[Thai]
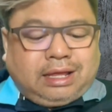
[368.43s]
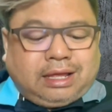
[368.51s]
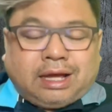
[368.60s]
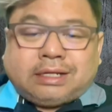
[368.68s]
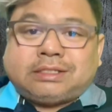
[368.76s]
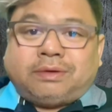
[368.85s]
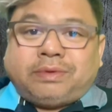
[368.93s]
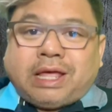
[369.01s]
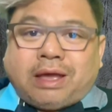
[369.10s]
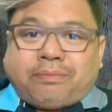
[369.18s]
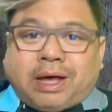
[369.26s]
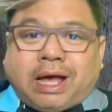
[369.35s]
อันสำแด
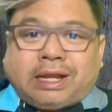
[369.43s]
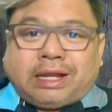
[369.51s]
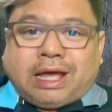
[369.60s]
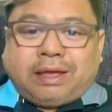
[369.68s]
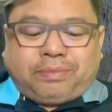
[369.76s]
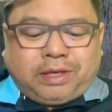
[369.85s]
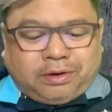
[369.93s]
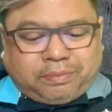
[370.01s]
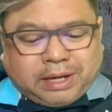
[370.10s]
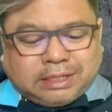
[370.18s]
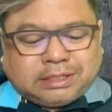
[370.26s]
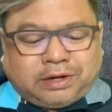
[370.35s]
งผ่านนายพีร
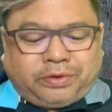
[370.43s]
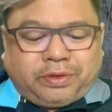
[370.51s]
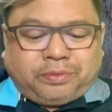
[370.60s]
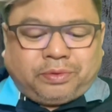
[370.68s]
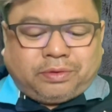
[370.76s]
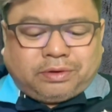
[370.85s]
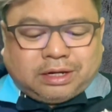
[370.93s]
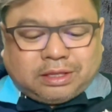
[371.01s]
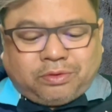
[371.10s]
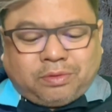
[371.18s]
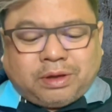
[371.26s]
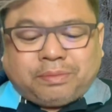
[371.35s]
พันธ์สารีรัต
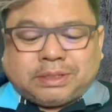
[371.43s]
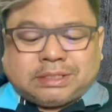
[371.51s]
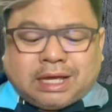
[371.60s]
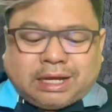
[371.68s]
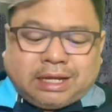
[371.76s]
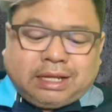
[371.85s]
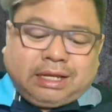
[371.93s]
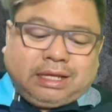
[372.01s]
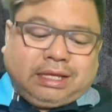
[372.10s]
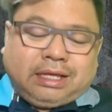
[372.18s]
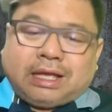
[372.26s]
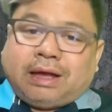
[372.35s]
วิภาประสาน
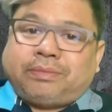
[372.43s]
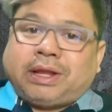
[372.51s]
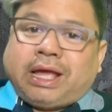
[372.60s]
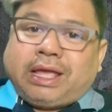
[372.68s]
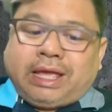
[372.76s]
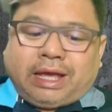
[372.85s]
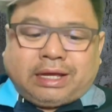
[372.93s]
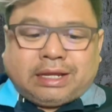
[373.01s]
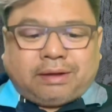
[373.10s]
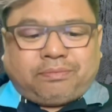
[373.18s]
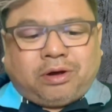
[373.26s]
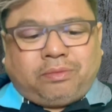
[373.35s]
กับนายเอกนั
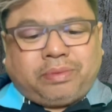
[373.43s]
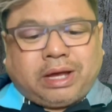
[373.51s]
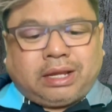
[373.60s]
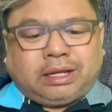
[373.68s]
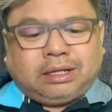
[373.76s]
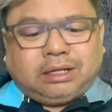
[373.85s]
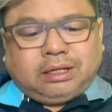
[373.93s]
ทพร้อมพันธ์